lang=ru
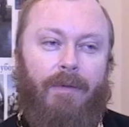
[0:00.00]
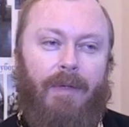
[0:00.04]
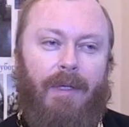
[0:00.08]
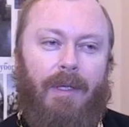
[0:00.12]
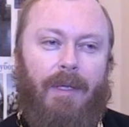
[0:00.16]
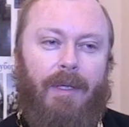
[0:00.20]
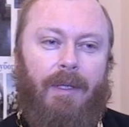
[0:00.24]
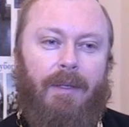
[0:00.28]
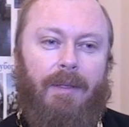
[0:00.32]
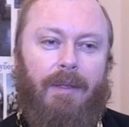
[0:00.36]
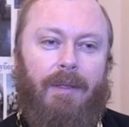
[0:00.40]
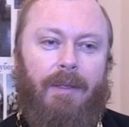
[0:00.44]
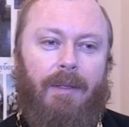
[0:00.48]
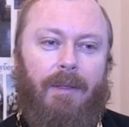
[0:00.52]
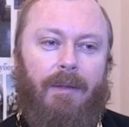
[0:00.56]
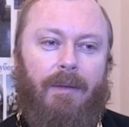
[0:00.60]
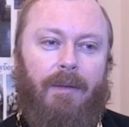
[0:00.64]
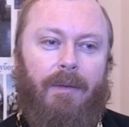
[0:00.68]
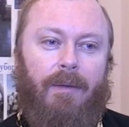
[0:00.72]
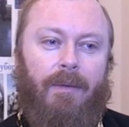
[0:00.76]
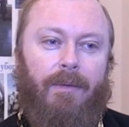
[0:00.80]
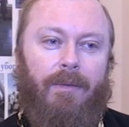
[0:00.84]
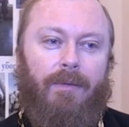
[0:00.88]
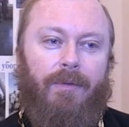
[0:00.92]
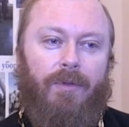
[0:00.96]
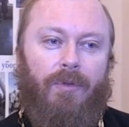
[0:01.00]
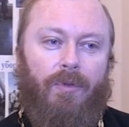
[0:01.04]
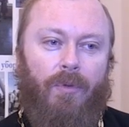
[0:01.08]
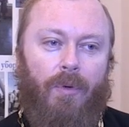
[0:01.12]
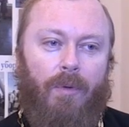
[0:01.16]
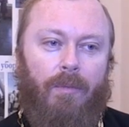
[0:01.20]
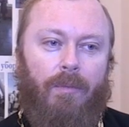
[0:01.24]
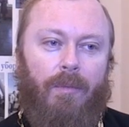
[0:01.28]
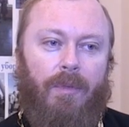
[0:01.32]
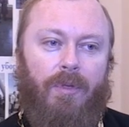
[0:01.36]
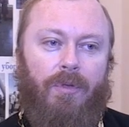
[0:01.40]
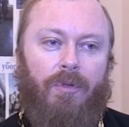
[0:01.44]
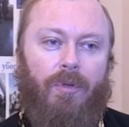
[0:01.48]
Выход э, в
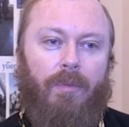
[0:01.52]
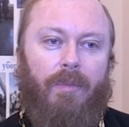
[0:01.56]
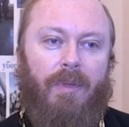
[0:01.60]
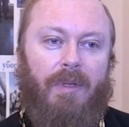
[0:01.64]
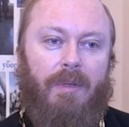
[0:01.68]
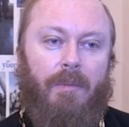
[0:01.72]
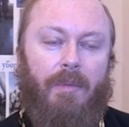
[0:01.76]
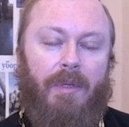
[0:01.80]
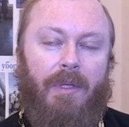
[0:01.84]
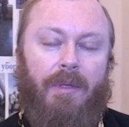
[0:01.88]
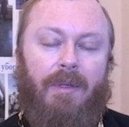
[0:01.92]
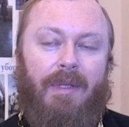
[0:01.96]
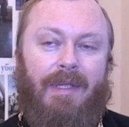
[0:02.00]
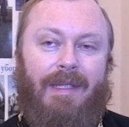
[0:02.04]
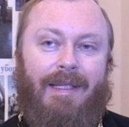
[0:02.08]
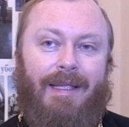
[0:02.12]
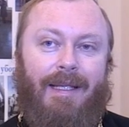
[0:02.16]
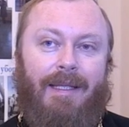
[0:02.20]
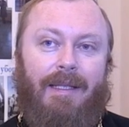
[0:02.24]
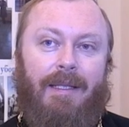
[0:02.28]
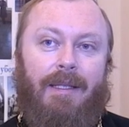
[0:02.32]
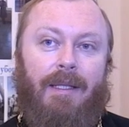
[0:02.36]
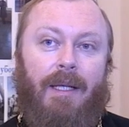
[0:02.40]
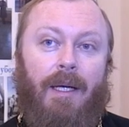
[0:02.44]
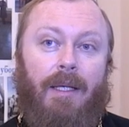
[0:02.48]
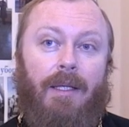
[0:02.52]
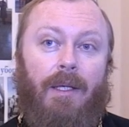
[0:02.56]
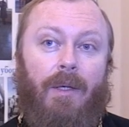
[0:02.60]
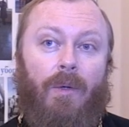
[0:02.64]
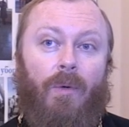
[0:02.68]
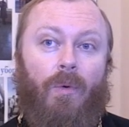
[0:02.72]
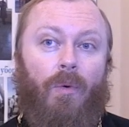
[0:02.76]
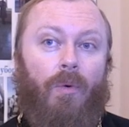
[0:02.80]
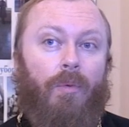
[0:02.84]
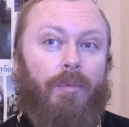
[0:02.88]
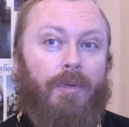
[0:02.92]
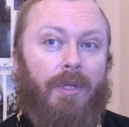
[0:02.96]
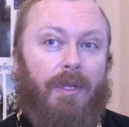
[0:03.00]
том, чтобы изменилось сознание
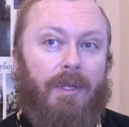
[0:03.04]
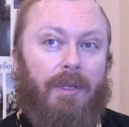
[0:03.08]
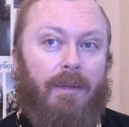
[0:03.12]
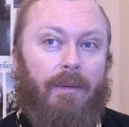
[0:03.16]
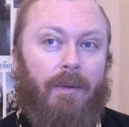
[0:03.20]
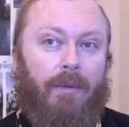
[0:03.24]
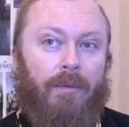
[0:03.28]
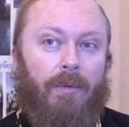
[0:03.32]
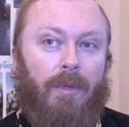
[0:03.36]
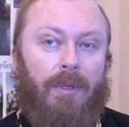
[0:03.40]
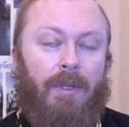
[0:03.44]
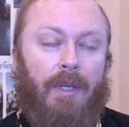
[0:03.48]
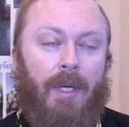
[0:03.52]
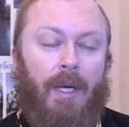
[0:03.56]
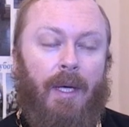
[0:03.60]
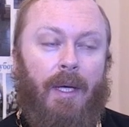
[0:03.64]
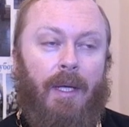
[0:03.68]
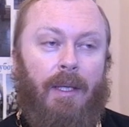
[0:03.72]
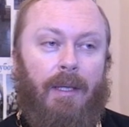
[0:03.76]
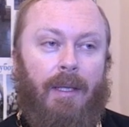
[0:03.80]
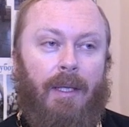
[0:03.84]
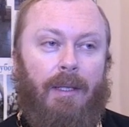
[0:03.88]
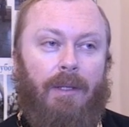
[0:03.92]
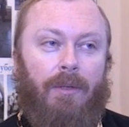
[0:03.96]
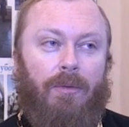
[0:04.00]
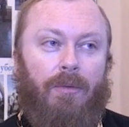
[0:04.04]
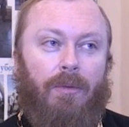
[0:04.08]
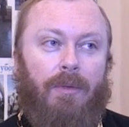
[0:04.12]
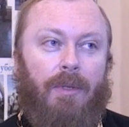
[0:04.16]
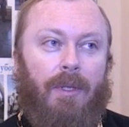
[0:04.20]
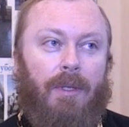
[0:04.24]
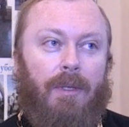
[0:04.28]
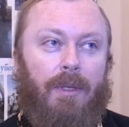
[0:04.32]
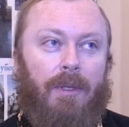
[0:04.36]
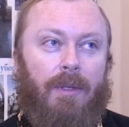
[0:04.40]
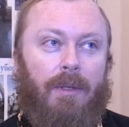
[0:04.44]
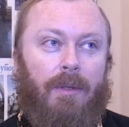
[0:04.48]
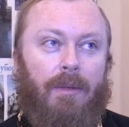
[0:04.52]
общества. Вот, знаете, тут
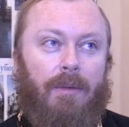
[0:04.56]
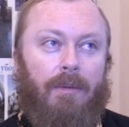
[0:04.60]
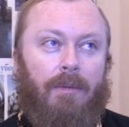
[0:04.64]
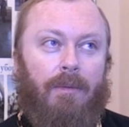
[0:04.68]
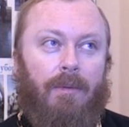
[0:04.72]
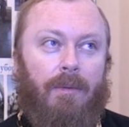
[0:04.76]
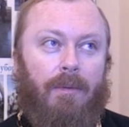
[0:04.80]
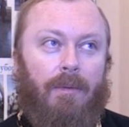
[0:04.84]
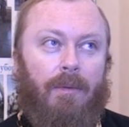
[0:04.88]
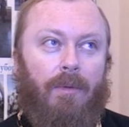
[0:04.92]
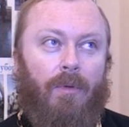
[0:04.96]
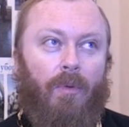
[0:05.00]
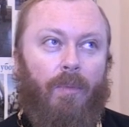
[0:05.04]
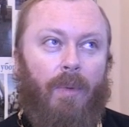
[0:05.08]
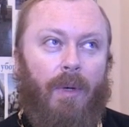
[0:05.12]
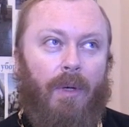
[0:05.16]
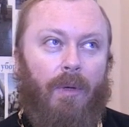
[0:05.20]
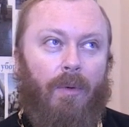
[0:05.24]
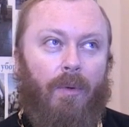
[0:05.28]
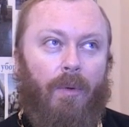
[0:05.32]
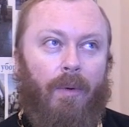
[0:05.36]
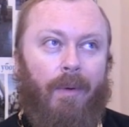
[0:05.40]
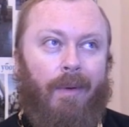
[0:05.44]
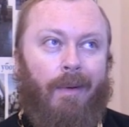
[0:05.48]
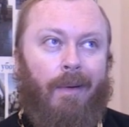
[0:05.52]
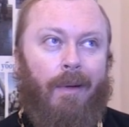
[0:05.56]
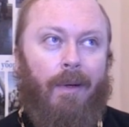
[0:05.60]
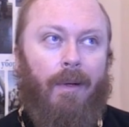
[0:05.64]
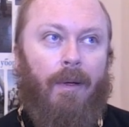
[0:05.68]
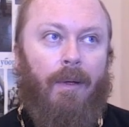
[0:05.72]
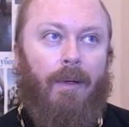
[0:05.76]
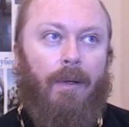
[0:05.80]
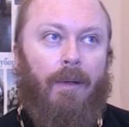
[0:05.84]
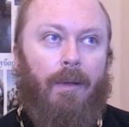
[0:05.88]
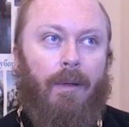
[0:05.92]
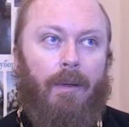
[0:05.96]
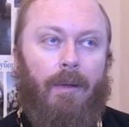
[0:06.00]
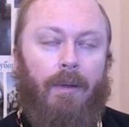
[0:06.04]
надо глубоко
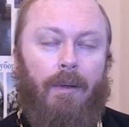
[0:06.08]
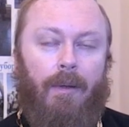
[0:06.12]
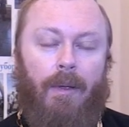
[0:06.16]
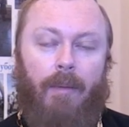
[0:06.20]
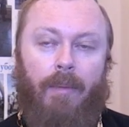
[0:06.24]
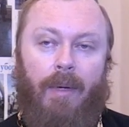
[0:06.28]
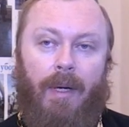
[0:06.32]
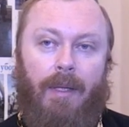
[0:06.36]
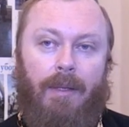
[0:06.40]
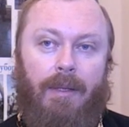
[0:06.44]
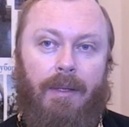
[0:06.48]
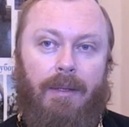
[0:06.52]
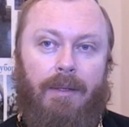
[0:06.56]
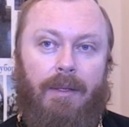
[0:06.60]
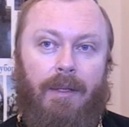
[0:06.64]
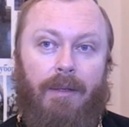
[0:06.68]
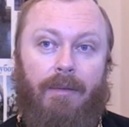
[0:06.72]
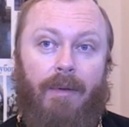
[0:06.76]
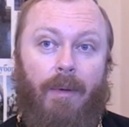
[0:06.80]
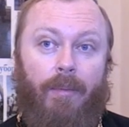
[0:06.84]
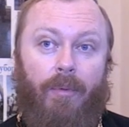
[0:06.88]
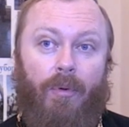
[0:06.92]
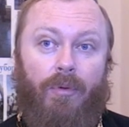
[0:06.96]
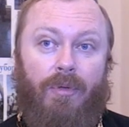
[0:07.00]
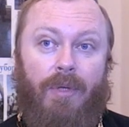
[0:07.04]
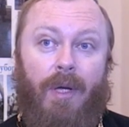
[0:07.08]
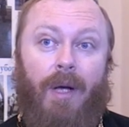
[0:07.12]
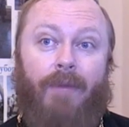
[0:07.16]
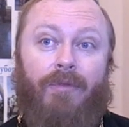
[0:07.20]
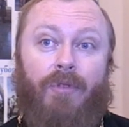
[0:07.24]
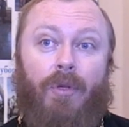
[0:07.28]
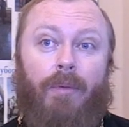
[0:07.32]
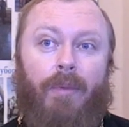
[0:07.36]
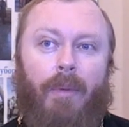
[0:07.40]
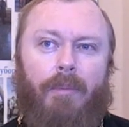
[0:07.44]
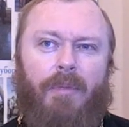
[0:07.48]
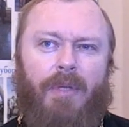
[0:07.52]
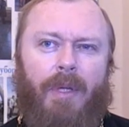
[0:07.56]
а, обратиться к вопросу, а в
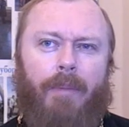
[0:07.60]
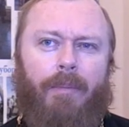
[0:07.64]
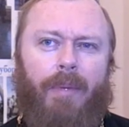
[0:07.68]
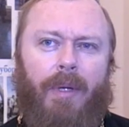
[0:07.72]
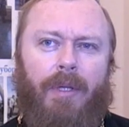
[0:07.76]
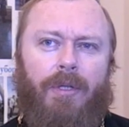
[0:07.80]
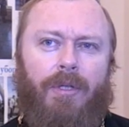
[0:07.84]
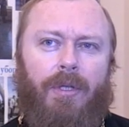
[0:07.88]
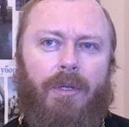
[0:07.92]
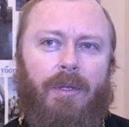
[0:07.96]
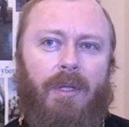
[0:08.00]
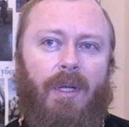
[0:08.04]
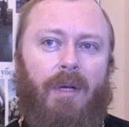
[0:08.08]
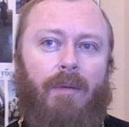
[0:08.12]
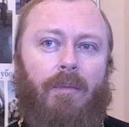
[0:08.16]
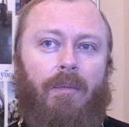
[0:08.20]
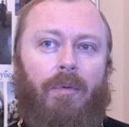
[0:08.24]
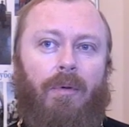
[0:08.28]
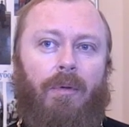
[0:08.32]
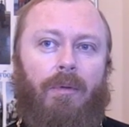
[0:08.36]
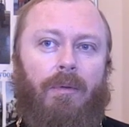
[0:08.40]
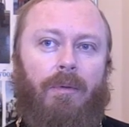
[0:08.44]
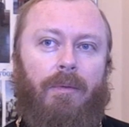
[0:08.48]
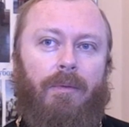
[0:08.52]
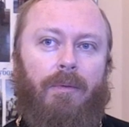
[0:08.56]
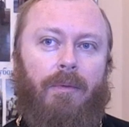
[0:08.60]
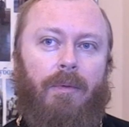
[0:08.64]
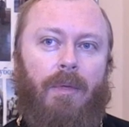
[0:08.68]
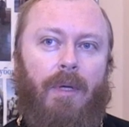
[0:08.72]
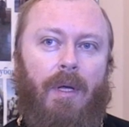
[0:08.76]
чем вообще причина абортов?